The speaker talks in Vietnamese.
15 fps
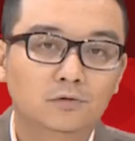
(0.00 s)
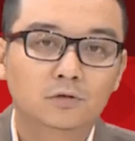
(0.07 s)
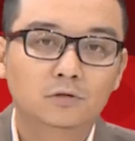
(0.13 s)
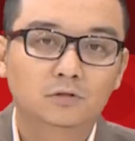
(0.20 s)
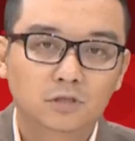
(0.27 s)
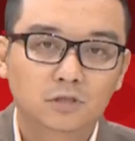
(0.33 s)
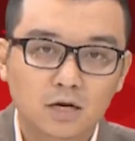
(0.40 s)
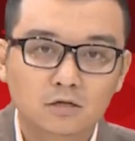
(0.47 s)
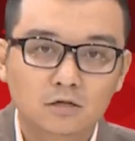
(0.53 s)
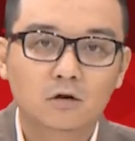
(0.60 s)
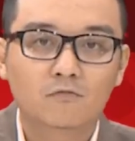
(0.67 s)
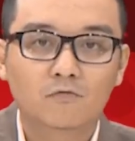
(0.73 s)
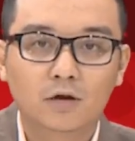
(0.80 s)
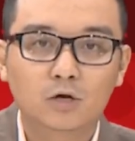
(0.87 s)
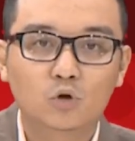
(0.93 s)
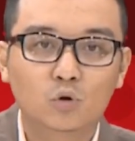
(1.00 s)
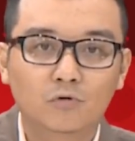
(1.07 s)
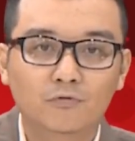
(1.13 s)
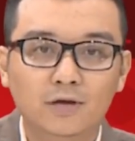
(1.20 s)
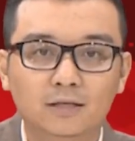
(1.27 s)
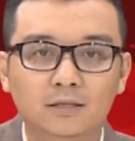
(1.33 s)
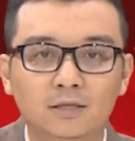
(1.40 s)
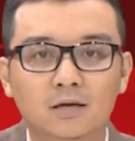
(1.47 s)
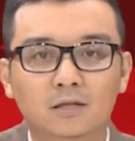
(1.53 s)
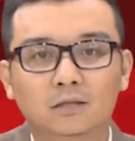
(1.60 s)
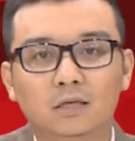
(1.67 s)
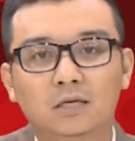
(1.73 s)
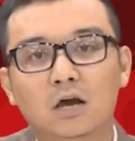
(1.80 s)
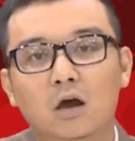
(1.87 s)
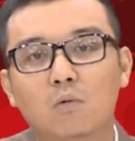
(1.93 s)
nhưng trên cương vị huấn luyện viên
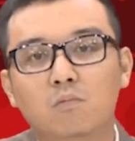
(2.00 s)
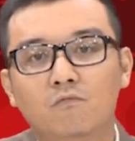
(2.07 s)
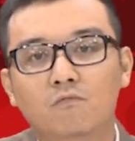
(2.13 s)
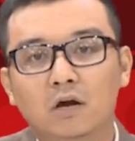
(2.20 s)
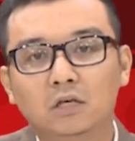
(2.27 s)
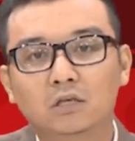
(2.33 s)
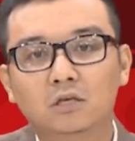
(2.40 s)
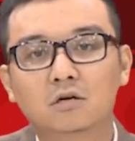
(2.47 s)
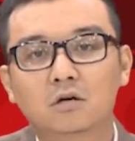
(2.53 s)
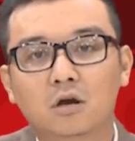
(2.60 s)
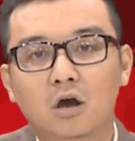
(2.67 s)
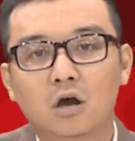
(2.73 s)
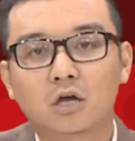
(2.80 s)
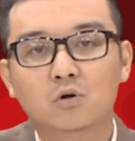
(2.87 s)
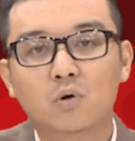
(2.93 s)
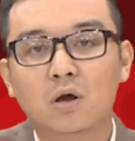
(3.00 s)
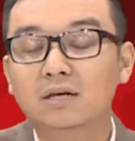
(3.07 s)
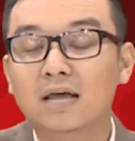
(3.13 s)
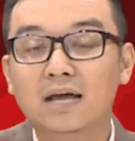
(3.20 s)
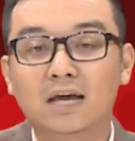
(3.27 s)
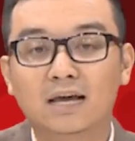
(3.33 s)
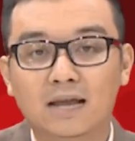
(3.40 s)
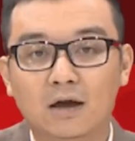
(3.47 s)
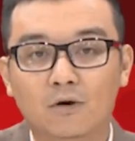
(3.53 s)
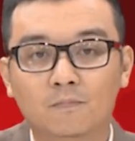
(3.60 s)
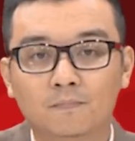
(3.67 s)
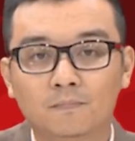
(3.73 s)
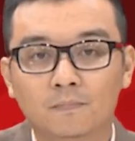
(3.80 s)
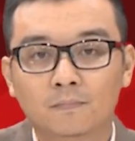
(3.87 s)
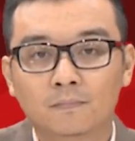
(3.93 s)
thì ông vẫn chưa có dấu ấn đáng kể nào.
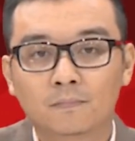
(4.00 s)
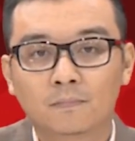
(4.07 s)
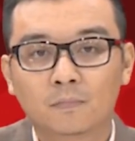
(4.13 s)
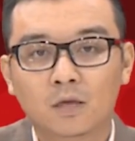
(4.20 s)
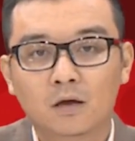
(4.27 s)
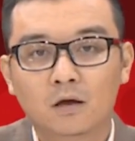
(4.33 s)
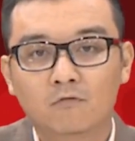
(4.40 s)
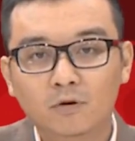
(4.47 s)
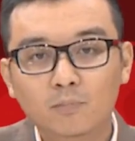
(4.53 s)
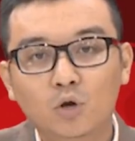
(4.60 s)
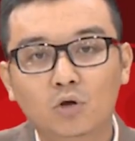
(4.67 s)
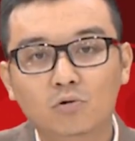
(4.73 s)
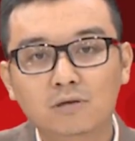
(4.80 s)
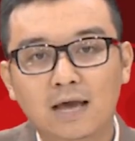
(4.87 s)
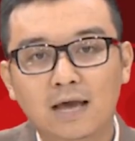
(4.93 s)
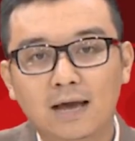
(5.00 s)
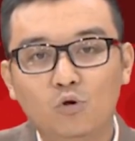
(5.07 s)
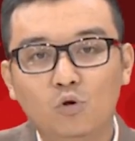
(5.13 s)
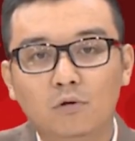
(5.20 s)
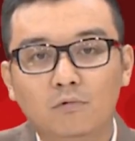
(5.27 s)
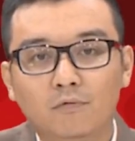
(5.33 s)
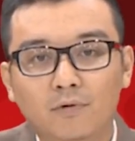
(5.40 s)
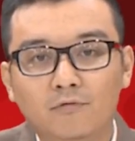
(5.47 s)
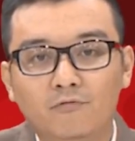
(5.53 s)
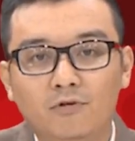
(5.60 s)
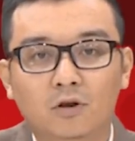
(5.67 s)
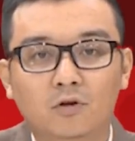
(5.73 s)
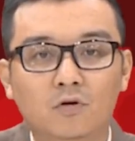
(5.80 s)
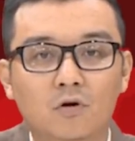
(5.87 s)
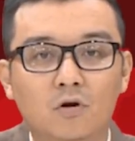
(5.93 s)
Với Bồ Đào Nha, huấn luyện viên
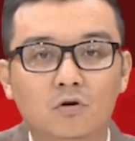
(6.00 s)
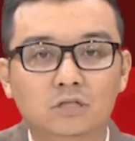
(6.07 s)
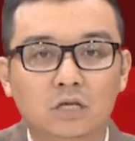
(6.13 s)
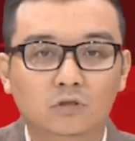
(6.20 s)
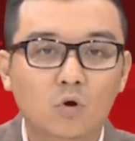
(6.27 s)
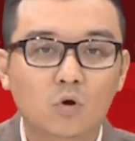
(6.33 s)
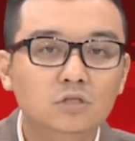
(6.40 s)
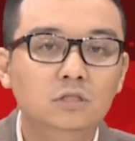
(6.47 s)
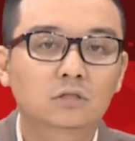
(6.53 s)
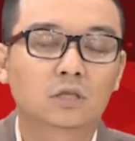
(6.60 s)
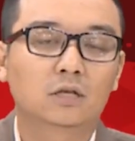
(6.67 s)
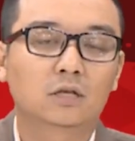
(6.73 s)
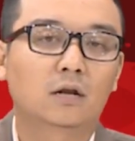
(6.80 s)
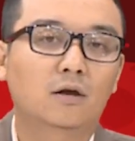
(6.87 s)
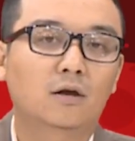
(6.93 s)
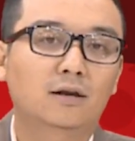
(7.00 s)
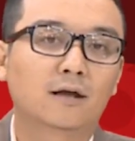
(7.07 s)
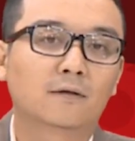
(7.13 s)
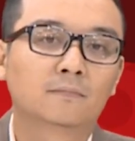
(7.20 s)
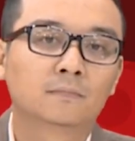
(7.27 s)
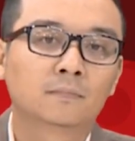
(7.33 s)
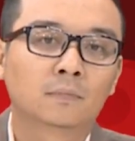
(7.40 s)
Fernando Santos thì đã nói rằng